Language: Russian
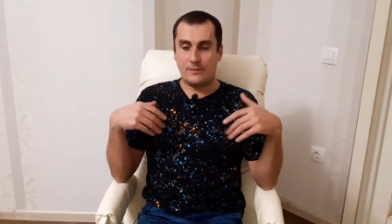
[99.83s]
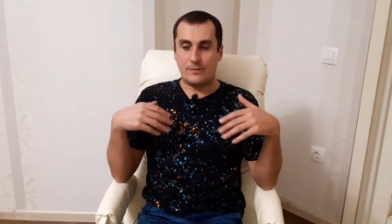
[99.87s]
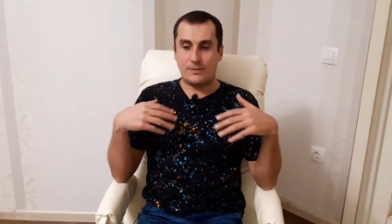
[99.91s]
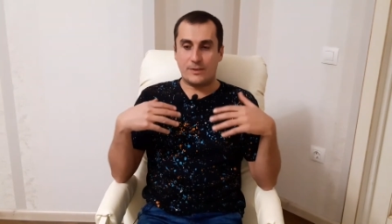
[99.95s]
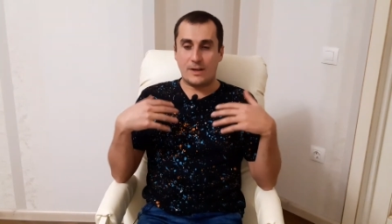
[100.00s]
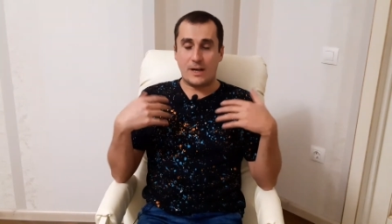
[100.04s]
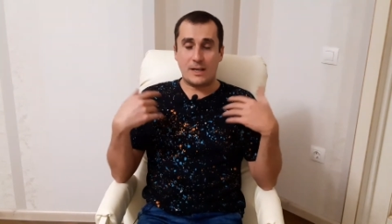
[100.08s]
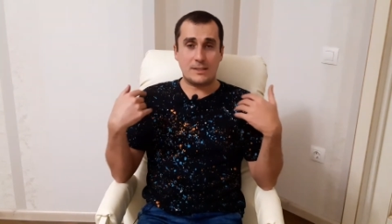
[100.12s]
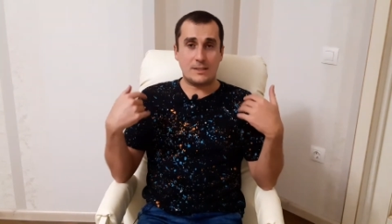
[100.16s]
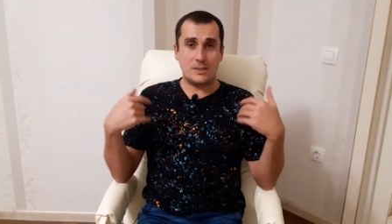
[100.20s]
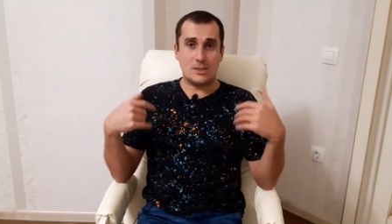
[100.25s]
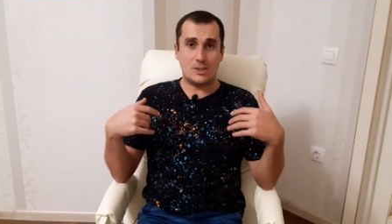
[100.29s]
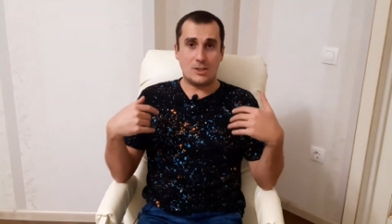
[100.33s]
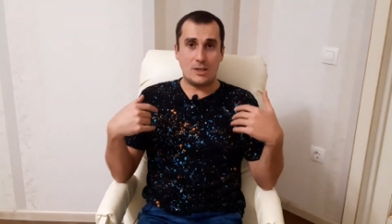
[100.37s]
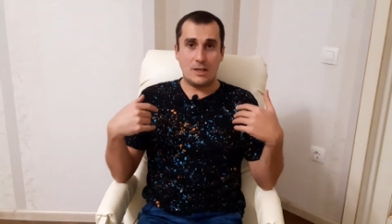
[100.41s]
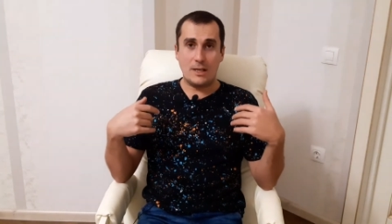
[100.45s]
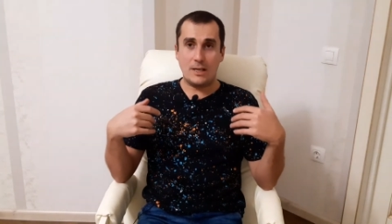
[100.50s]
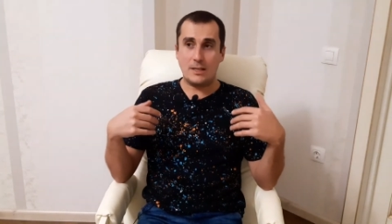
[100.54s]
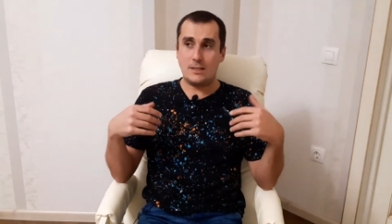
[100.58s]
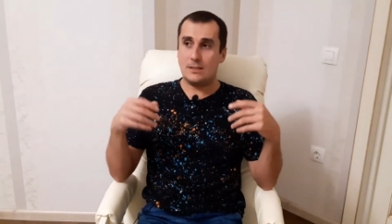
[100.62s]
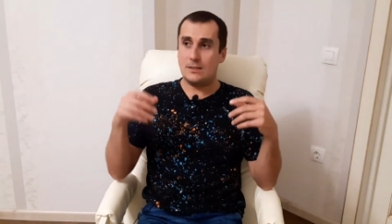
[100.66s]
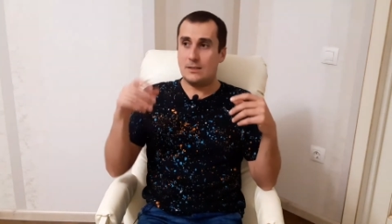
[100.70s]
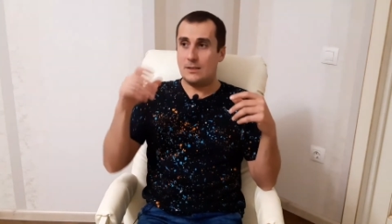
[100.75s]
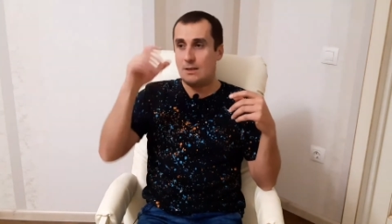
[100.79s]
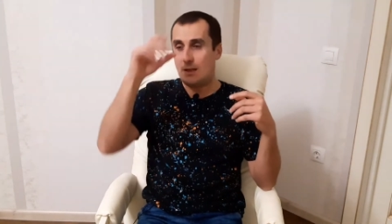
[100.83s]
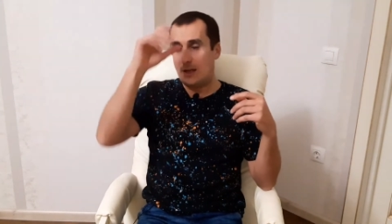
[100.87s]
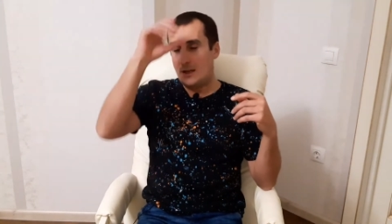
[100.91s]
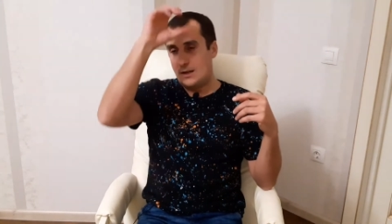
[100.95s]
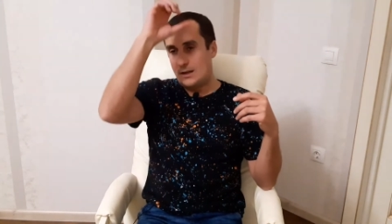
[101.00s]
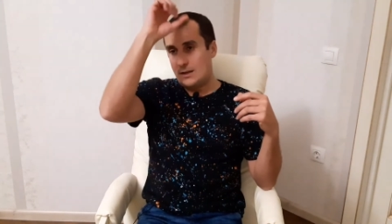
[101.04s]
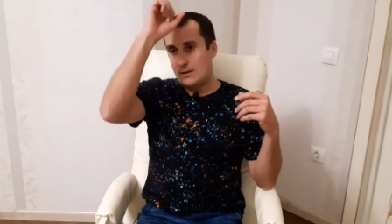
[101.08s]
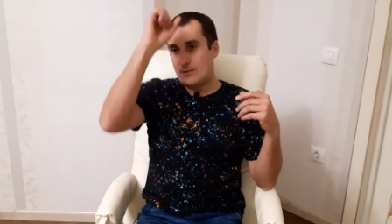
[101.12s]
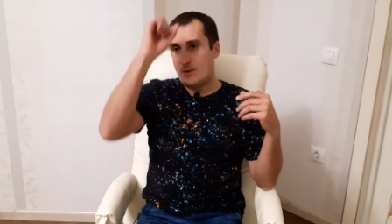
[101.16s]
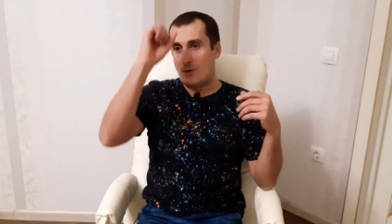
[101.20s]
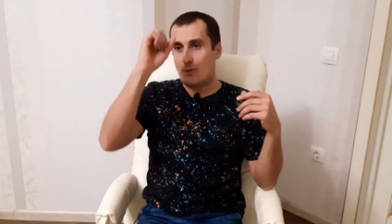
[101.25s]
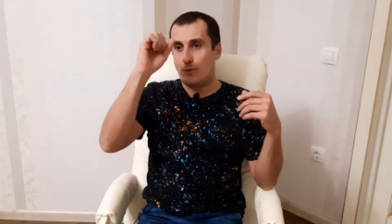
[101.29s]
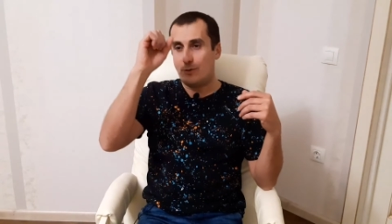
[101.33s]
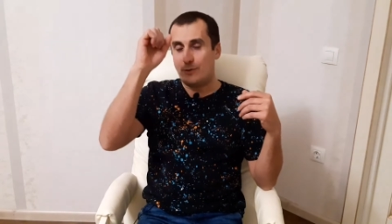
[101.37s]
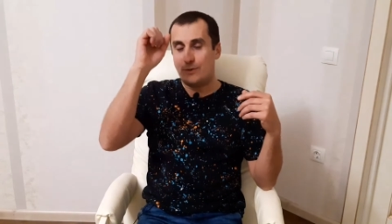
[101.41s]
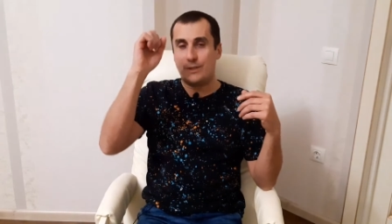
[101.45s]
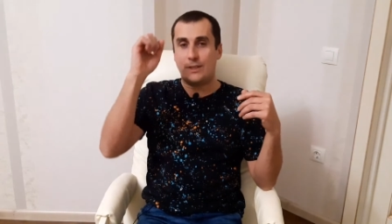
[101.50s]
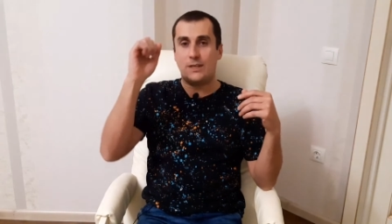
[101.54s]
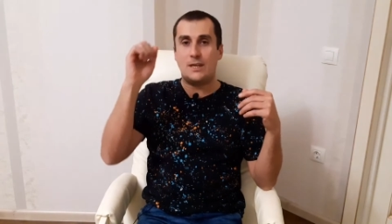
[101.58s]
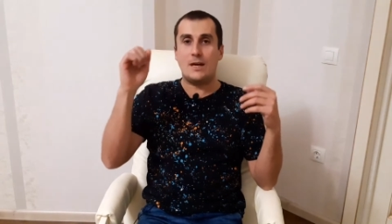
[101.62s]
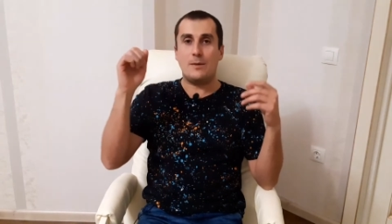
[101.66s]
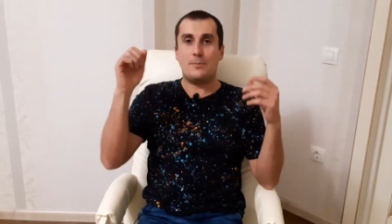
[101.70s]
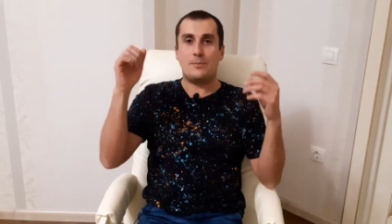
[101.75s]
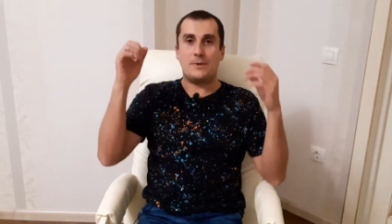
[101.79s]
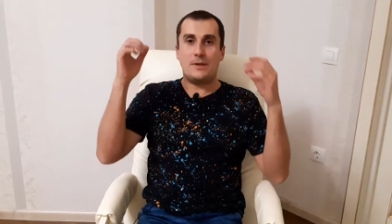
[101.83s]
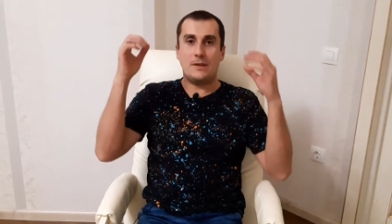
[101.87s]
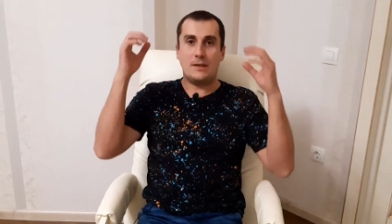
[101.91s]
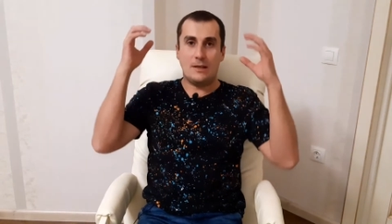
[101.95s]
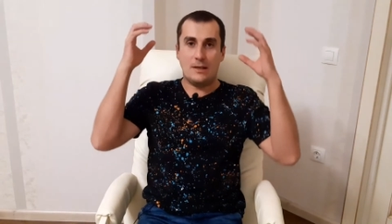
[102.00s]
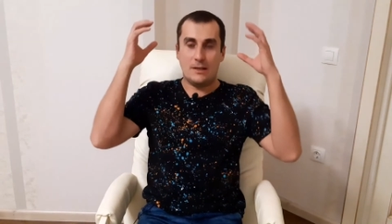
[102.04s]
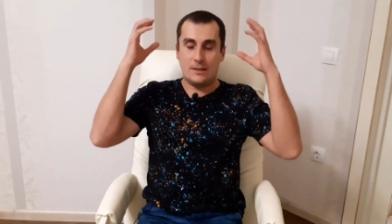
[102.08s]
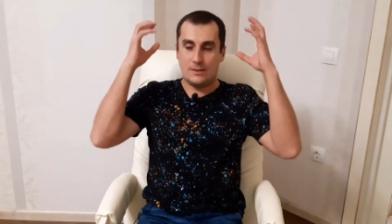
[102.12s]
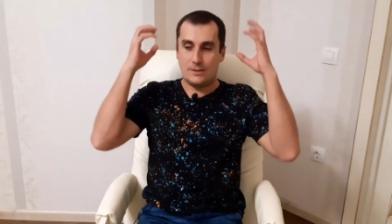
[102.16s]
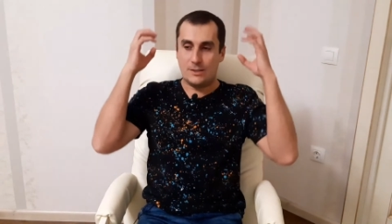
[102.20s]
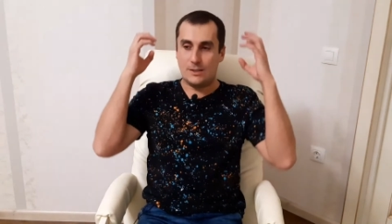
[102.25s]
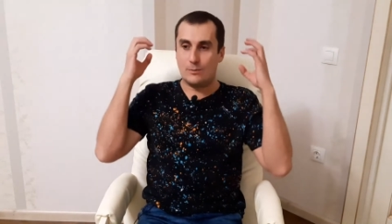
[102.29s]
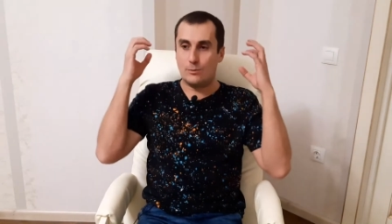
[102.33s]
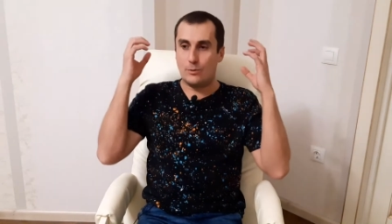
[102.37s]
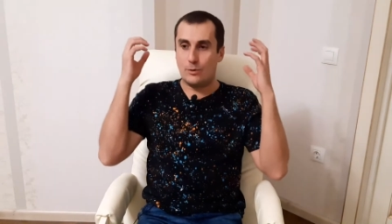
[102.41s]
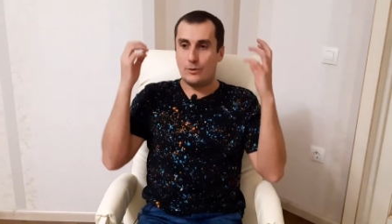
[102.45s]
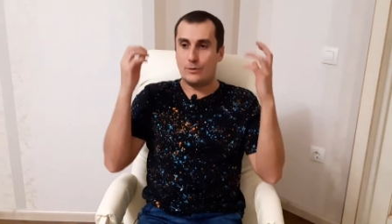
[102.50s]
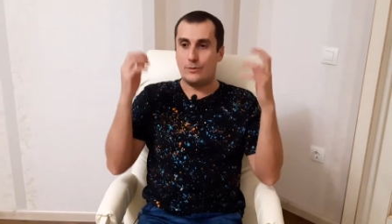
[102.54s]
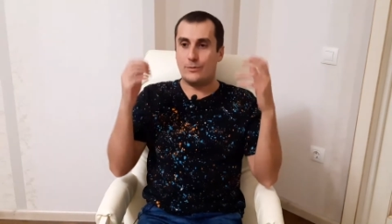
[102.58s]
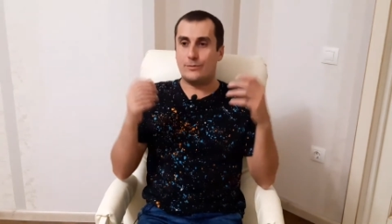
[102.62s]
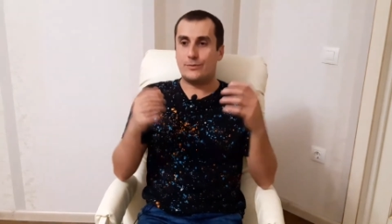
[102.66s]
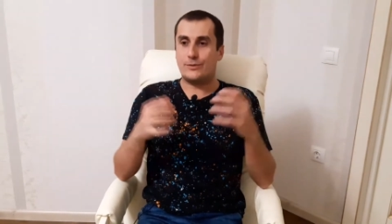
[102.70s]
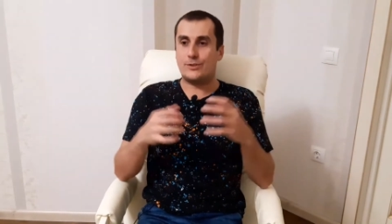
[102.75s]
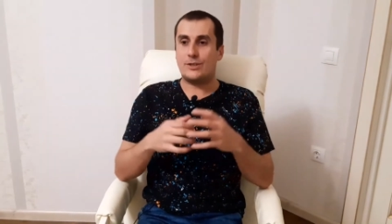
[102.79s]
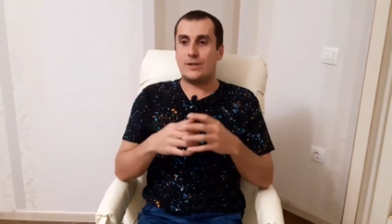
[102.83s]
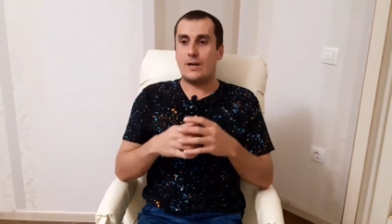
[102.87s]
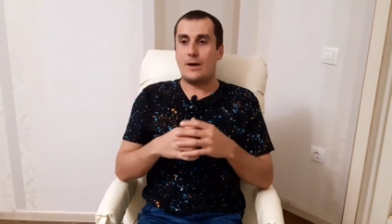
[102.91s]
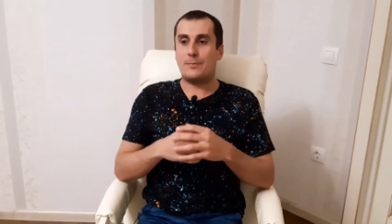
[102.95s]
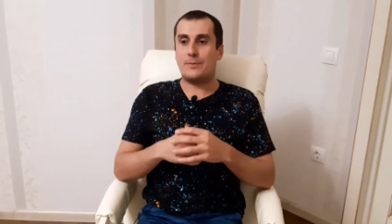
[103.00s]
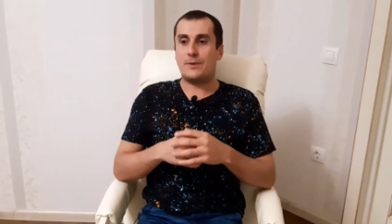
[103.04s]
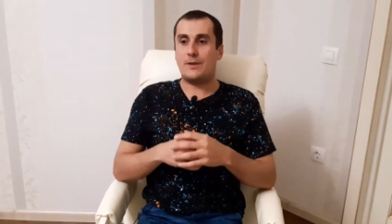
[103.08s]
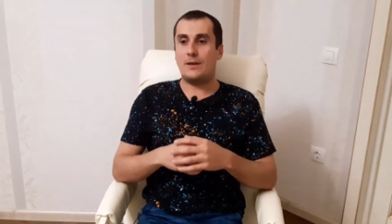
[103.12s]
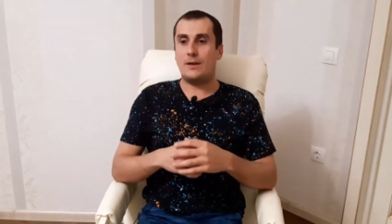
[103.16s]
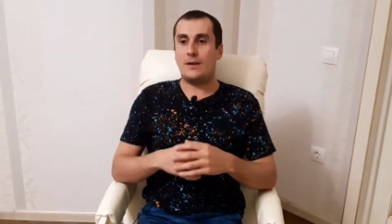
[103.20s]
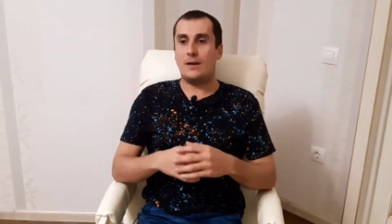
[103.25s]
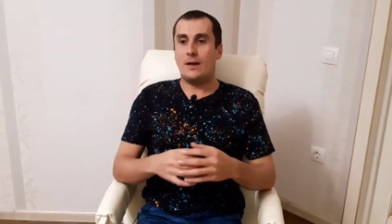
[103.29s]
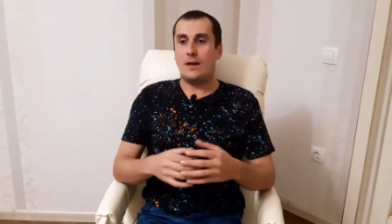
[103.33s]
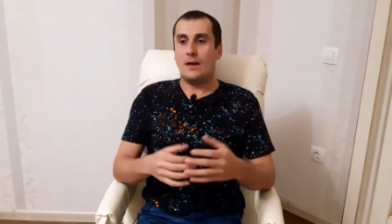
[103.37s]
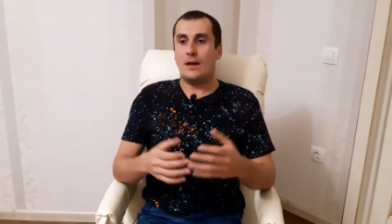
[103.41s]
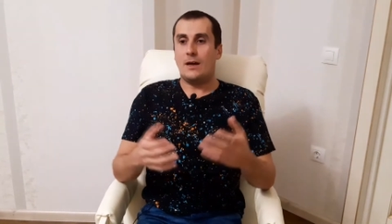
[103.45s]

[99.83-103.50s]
в красной жилете, какой-нибудь кепке или зимой в шапке,